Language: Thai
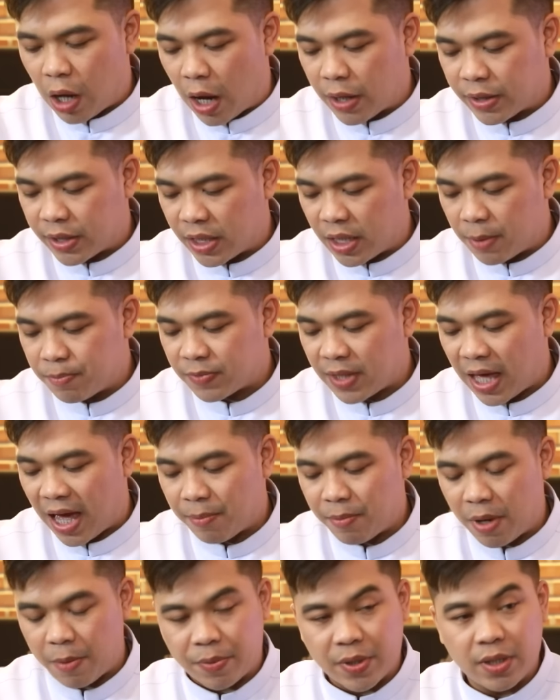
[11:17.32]
งเอาใช้น้ำตา
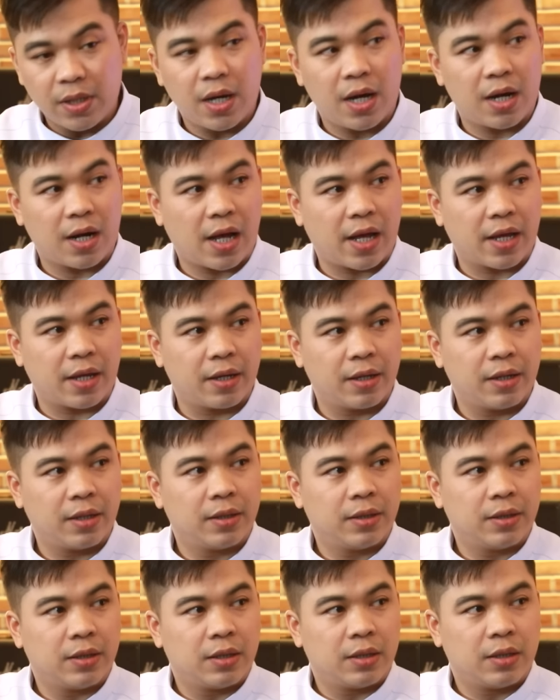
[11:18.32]
ลมาเพื่ออะไร
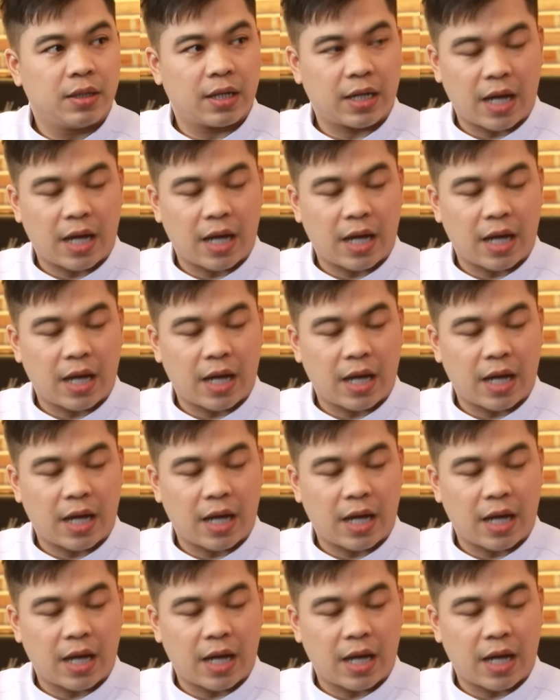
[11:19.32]
เพื่ออะไร